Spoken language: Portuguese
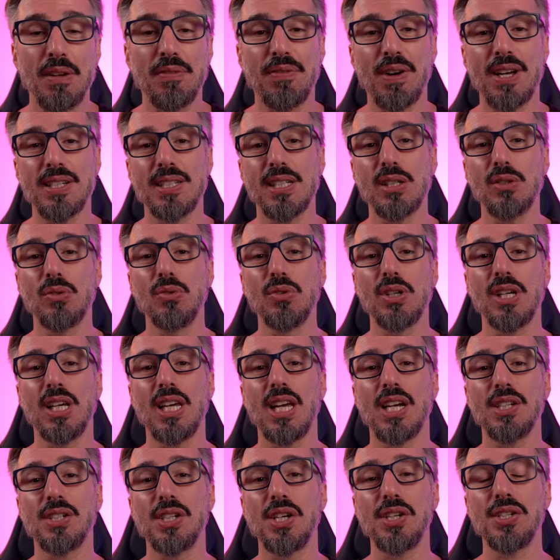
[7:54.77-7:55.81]
e fazem com
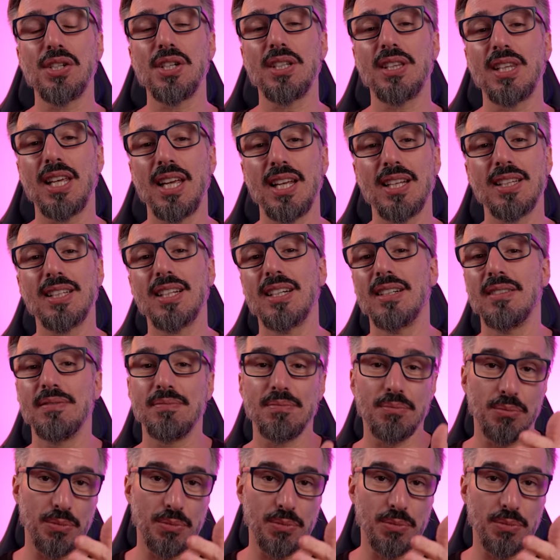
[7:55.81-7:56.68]
que a gente tenda,